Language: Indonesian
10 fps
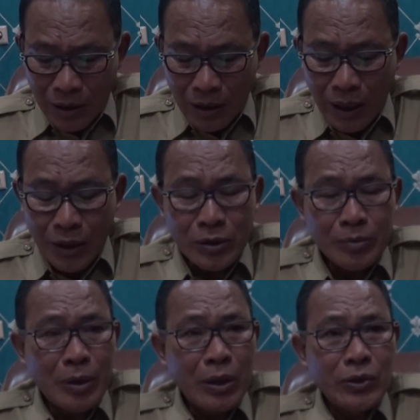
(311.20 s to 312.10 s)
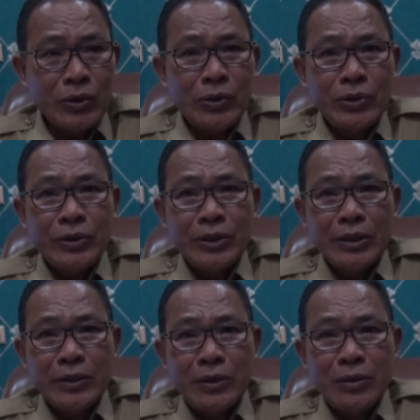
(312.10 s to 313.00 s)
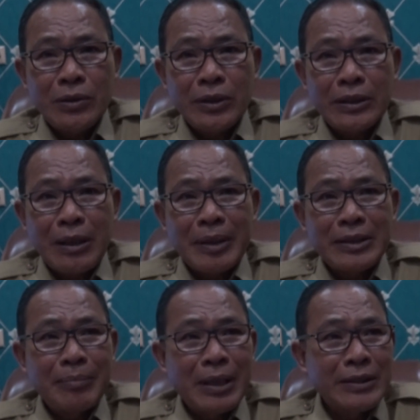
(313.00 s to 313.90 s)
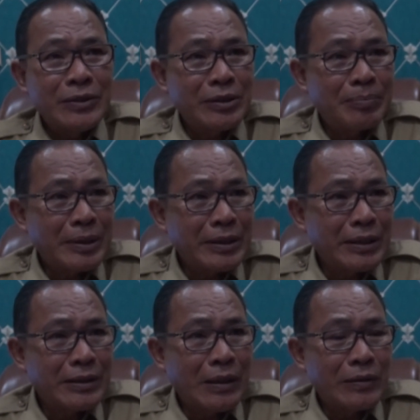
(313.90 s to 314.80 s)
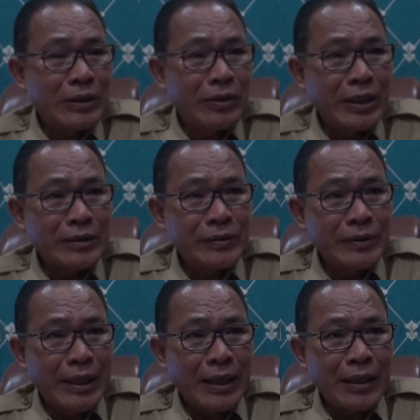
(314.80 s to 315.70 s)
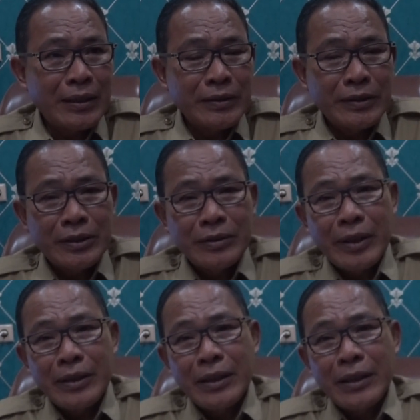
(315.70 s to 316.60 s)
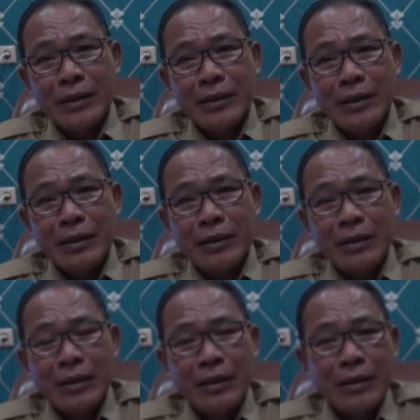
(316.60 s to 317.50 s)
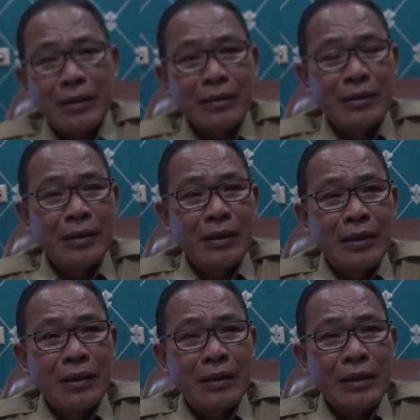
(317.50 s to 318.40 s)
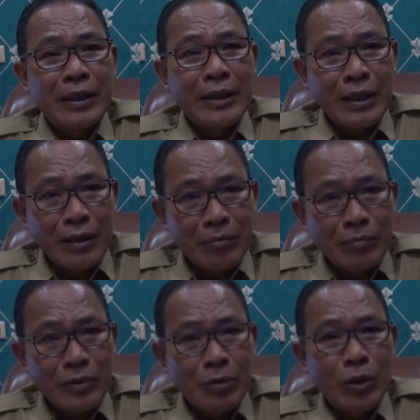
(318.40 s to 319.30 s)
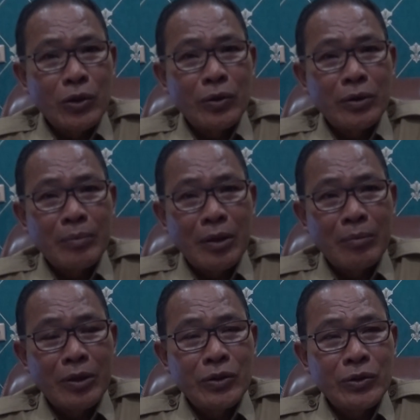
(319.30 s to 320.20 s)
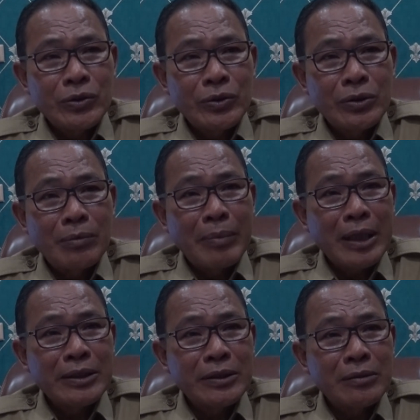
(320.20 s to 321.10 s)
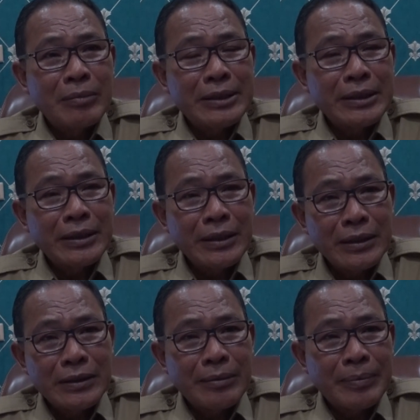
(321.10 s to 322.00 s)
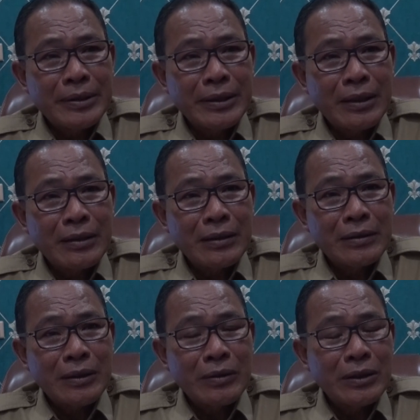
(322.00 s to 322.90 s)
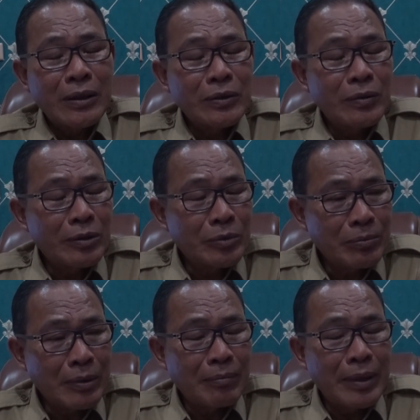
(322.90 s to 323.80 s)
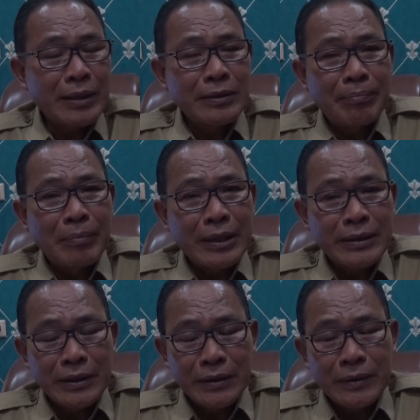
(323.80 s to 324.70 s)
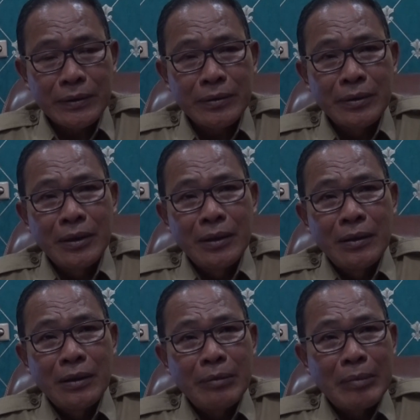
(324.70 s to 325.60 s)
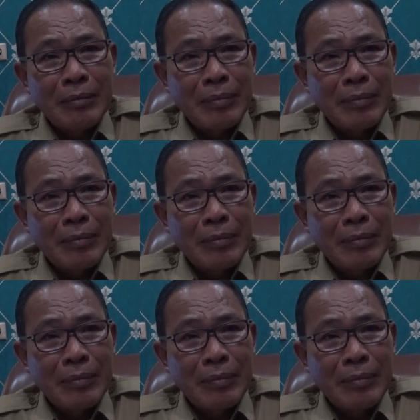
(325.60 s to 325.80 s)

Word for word: Kalau bonus itu kita masih mengacu seperti tahun-tahun yang sudah itu sesuai dengan uh, edaran gubernur bahwa bonus untuk emas itu masih di seperti yang tahun-tahun 2019 emas itu 15